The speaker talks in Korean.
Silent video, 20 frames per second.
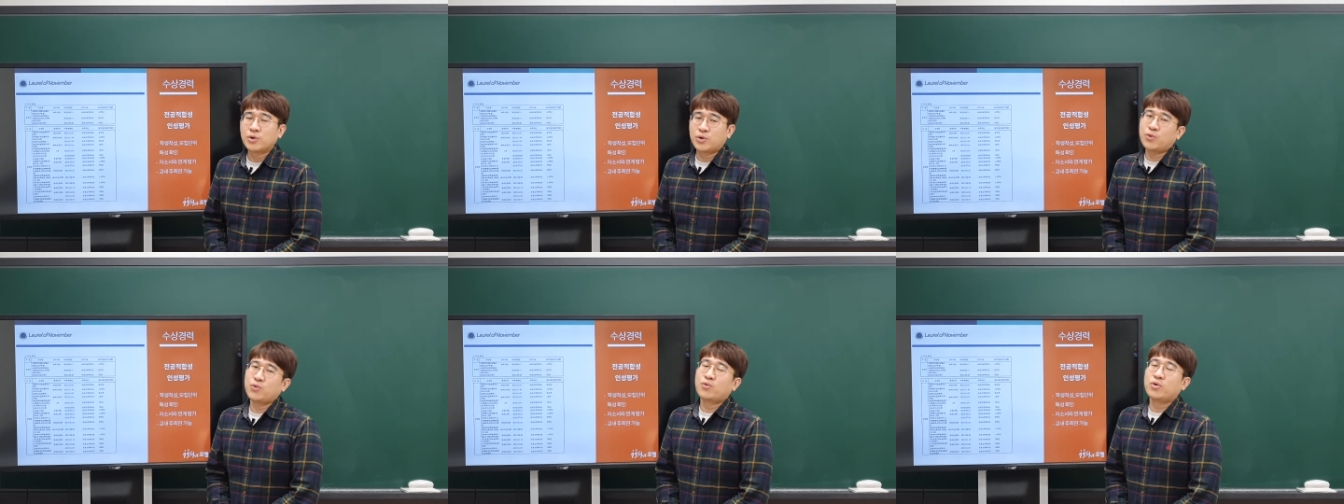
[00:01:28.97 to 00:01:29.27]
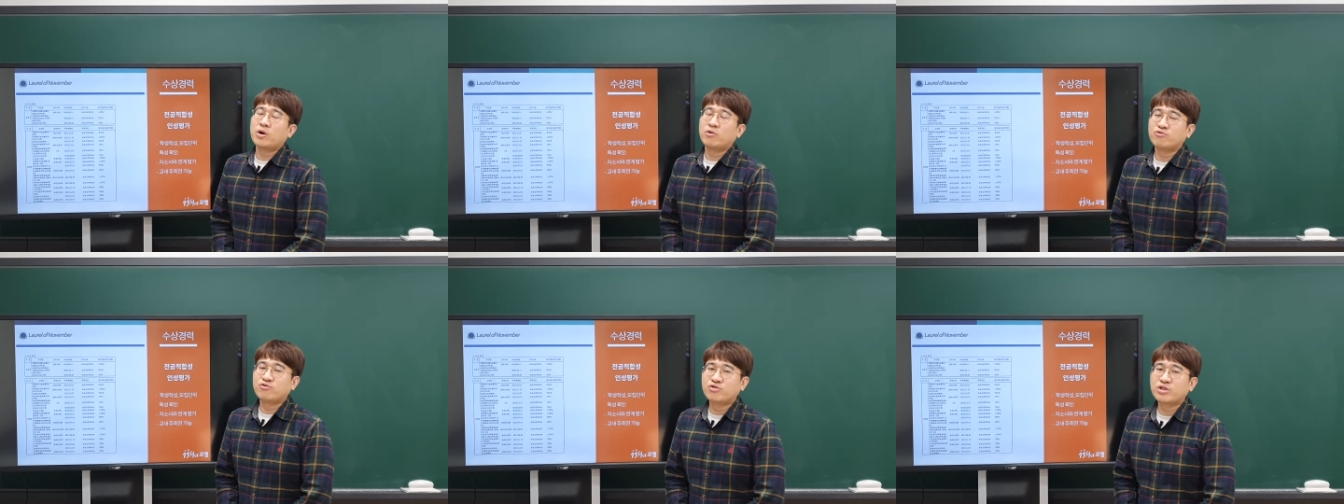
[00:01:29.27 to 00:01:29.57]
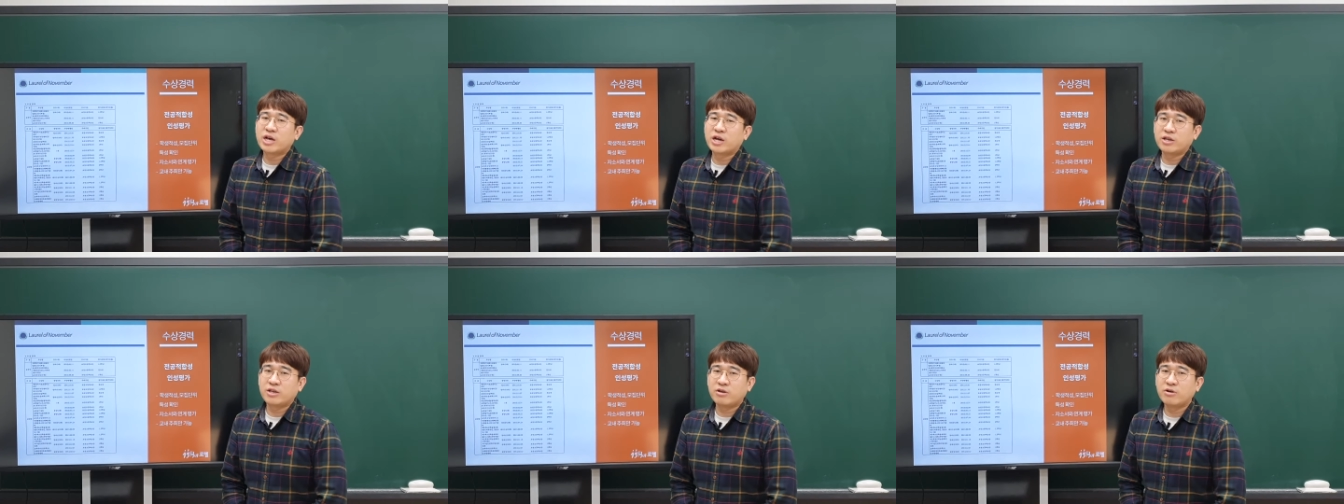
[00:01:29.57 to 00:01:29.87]
교과
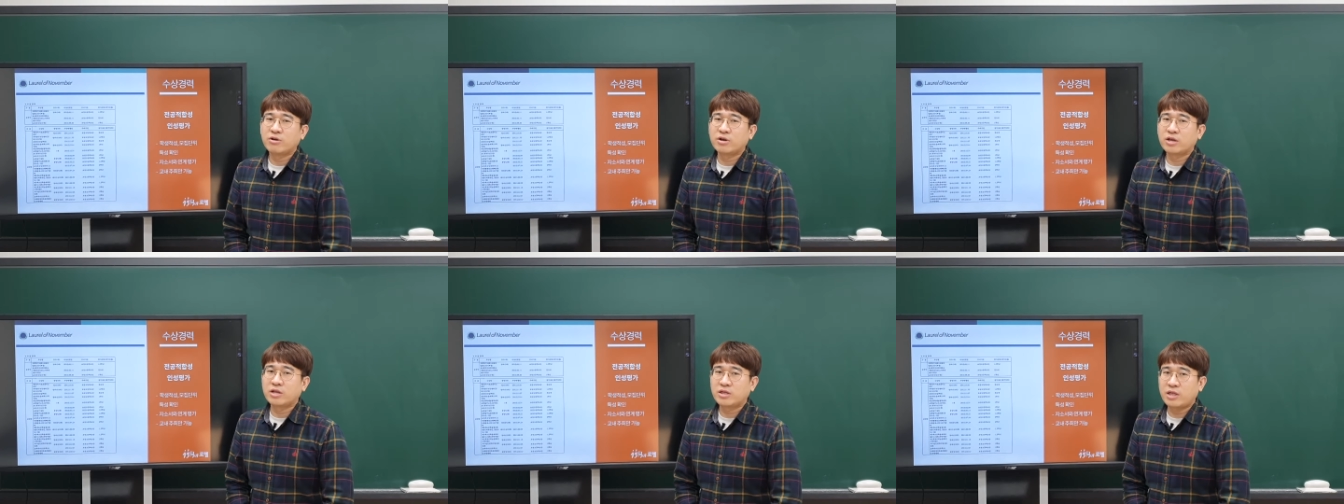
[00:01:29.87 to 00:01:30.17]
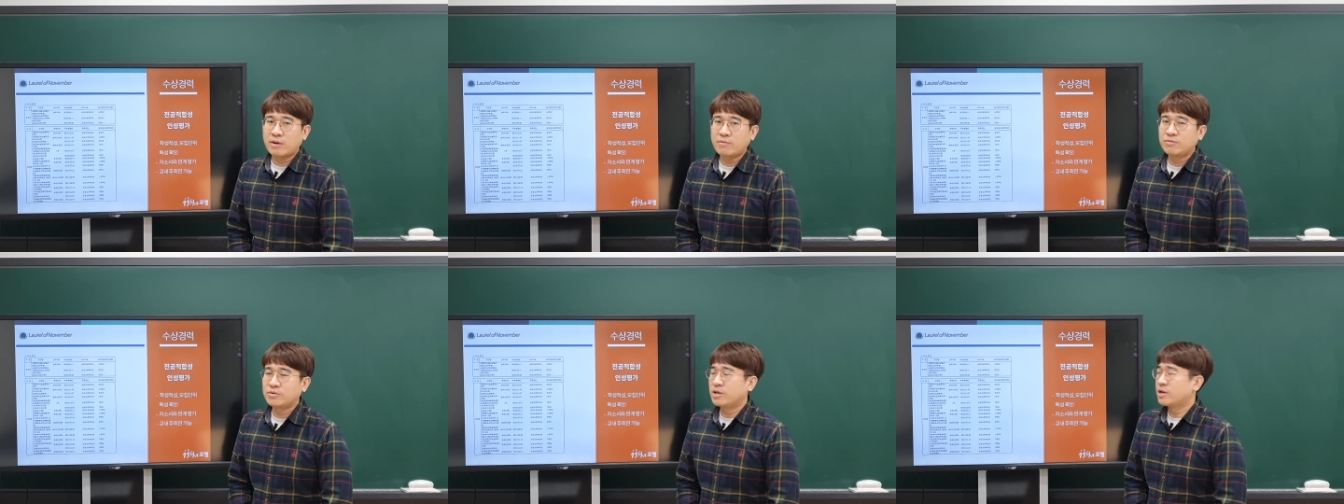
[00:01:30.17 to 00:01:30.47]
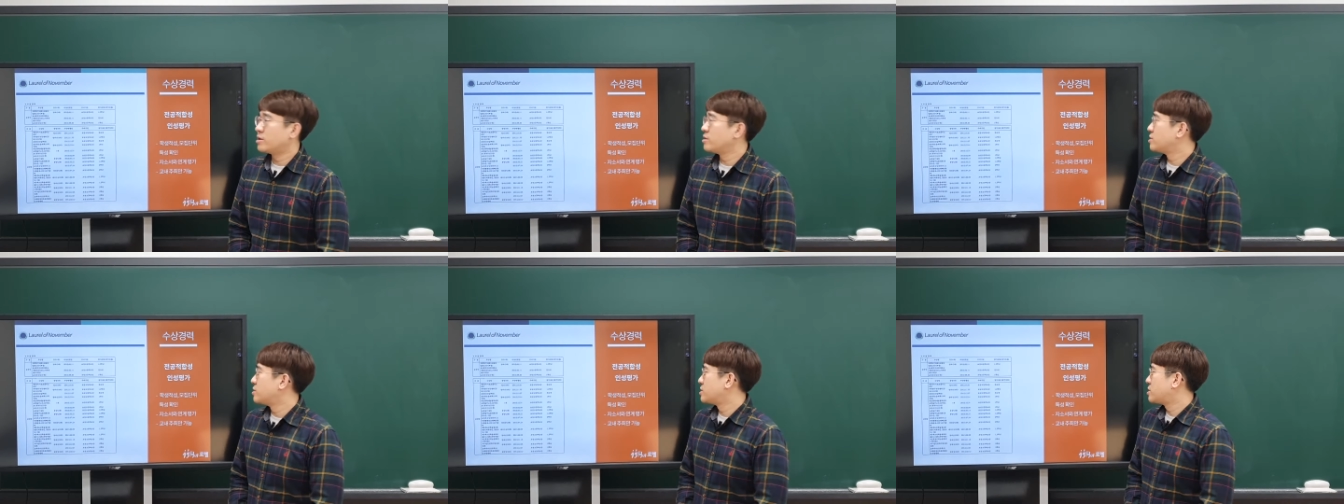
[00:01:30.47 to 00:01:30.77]
우수상이었기
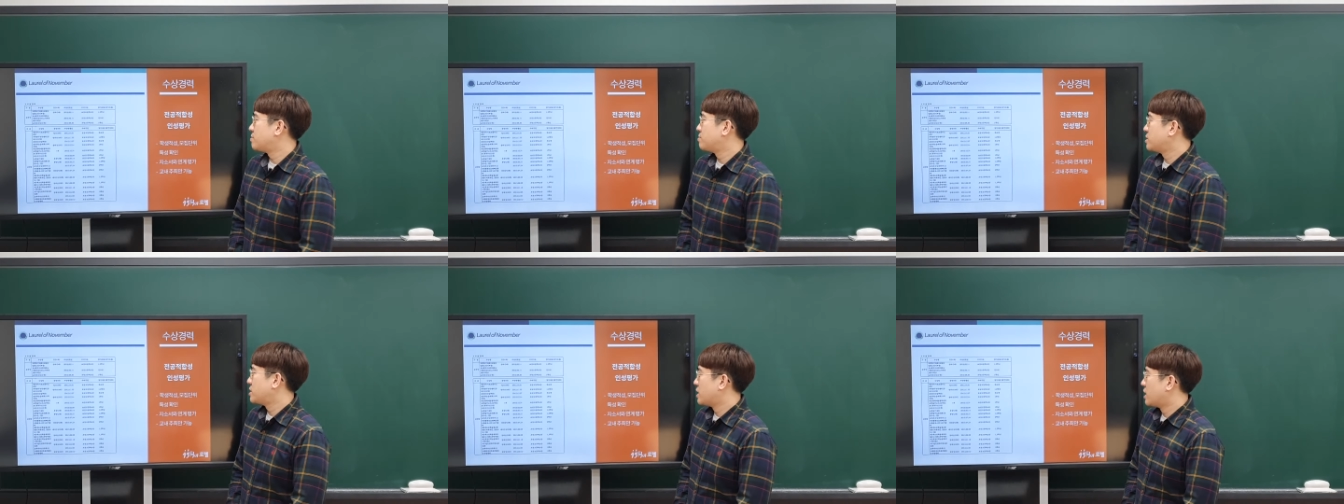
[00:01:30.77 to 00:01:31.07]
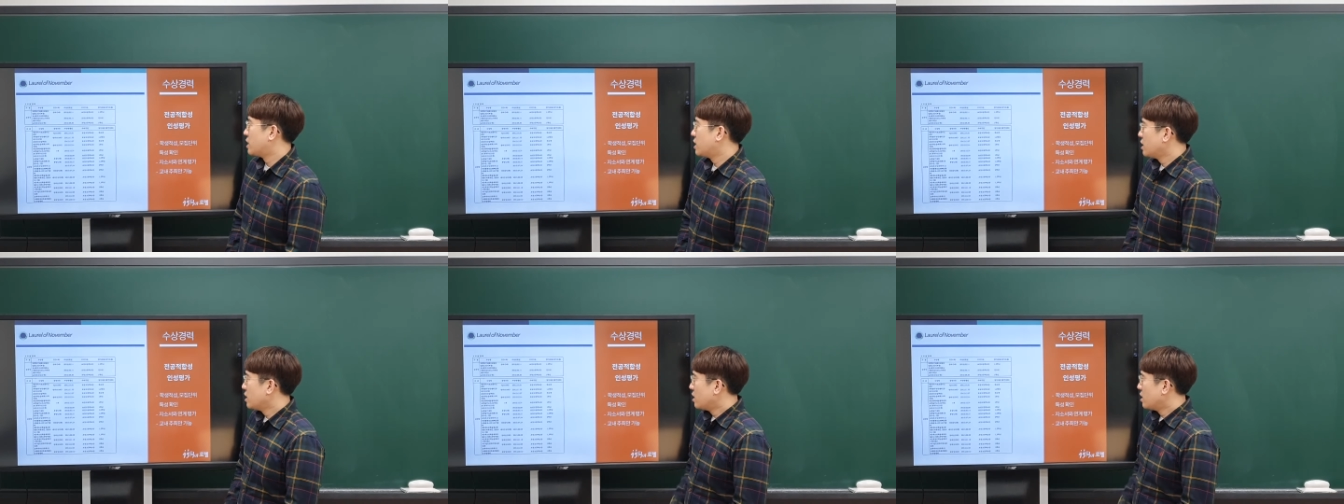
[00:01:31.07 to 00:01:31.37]
때문에 그렇습니다.